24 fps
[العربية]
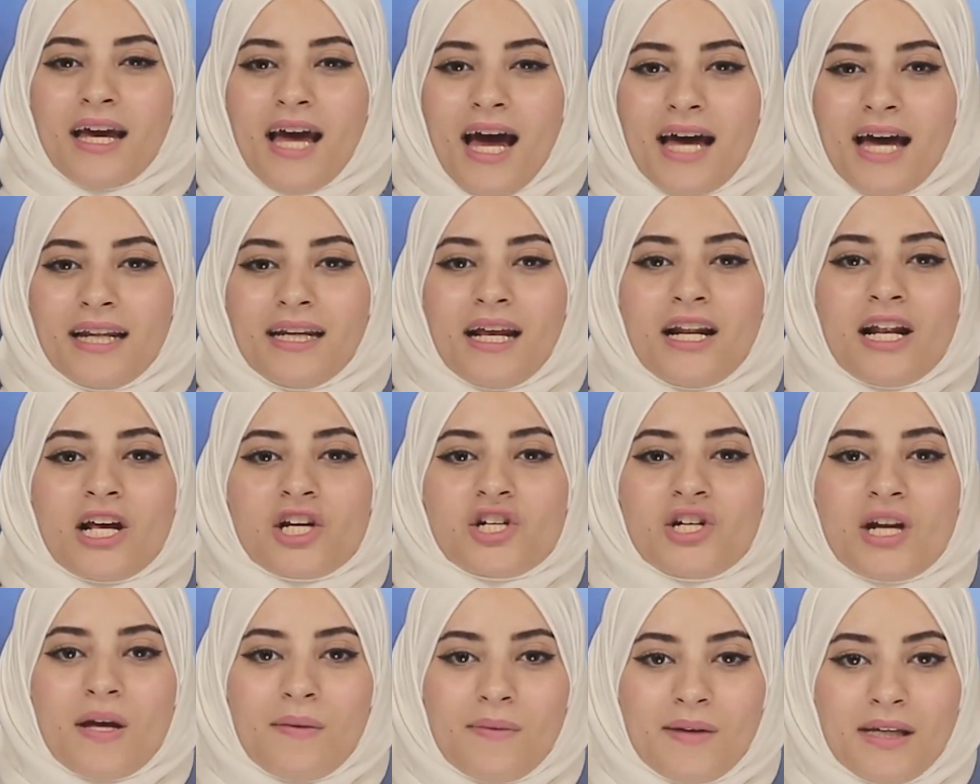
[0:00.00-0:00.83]
كان
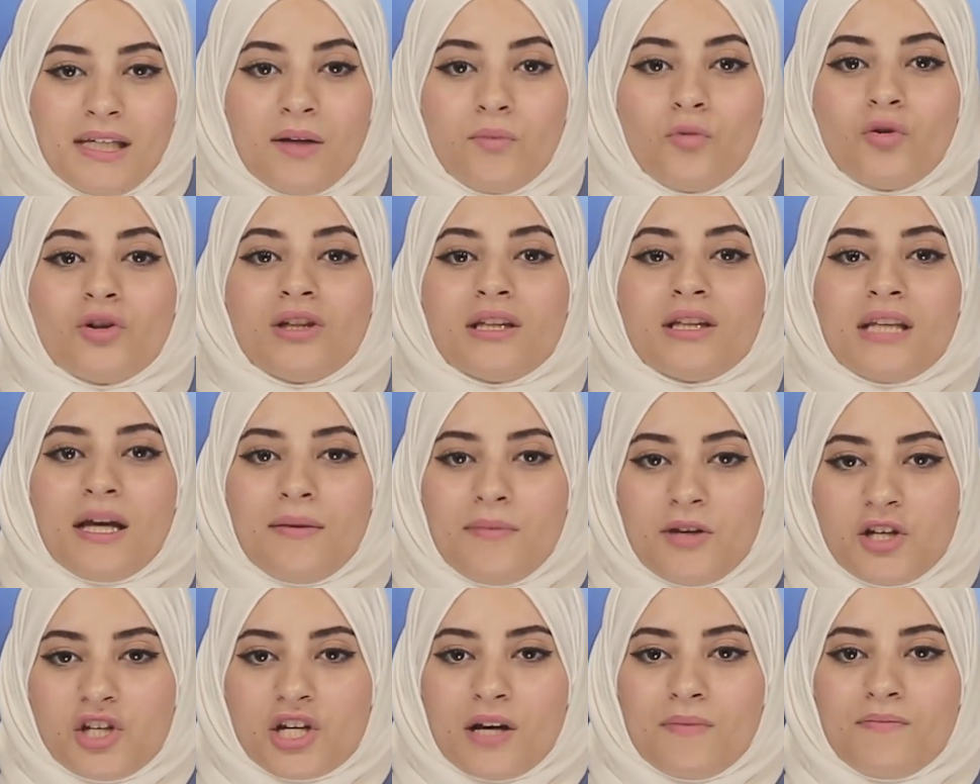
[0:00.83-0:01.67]
الأجنبي
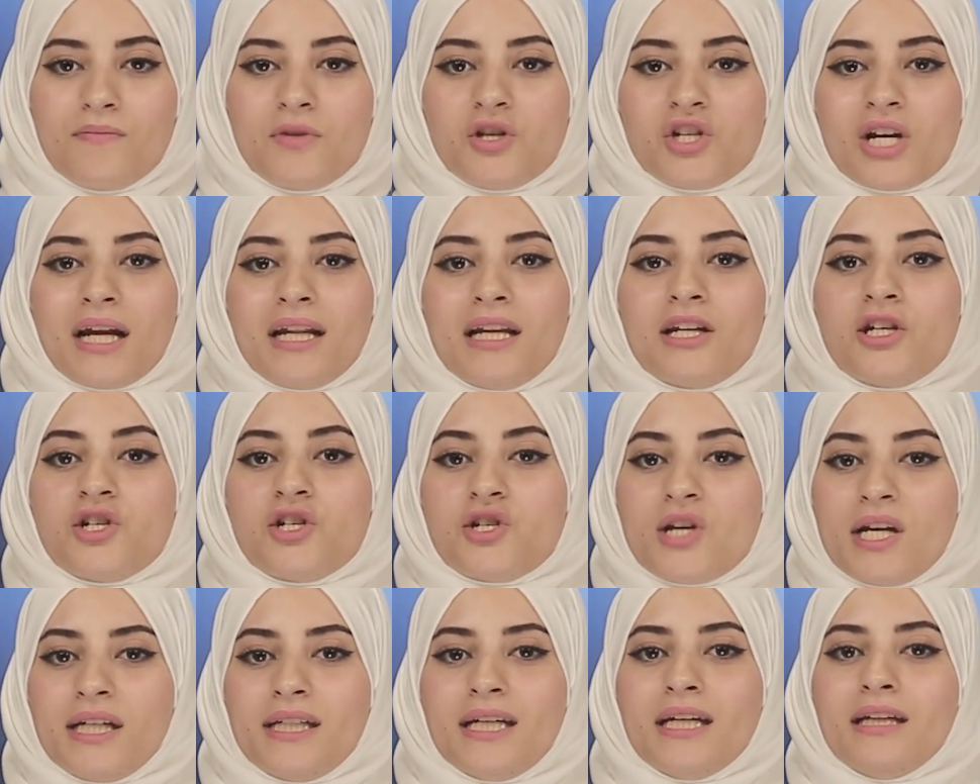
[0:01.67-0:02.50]
مندمجا بشكل
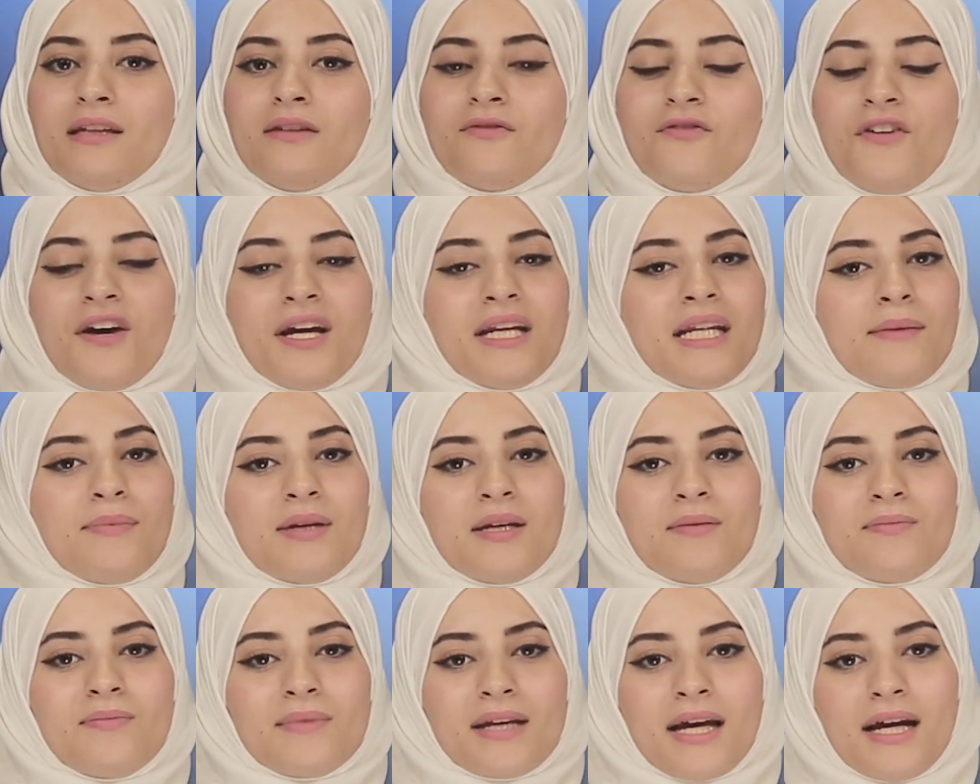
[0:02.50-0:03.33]
جيد فإن
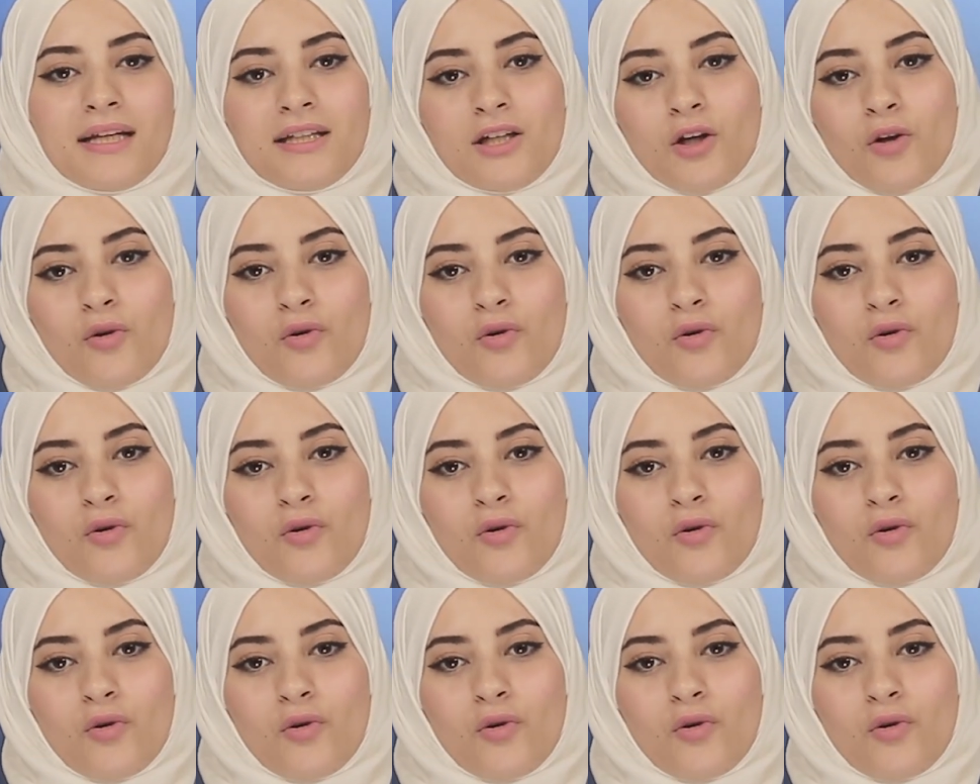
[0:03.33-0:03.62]
بإمكانه